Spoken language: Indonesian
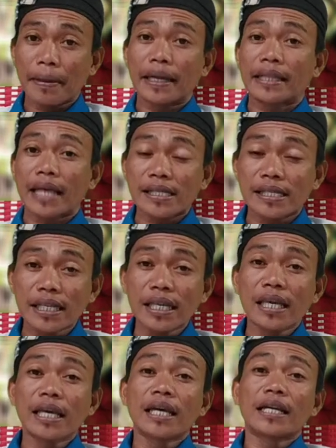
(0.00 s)
meditasi
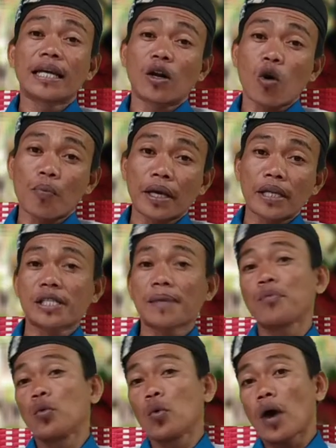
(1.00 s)
dengan objek 10
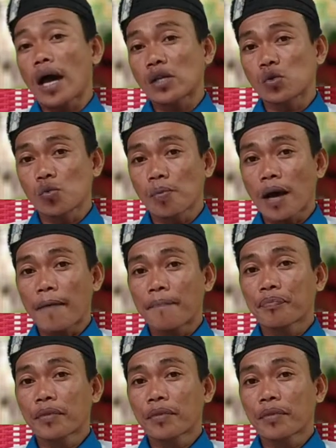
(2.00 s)
asuba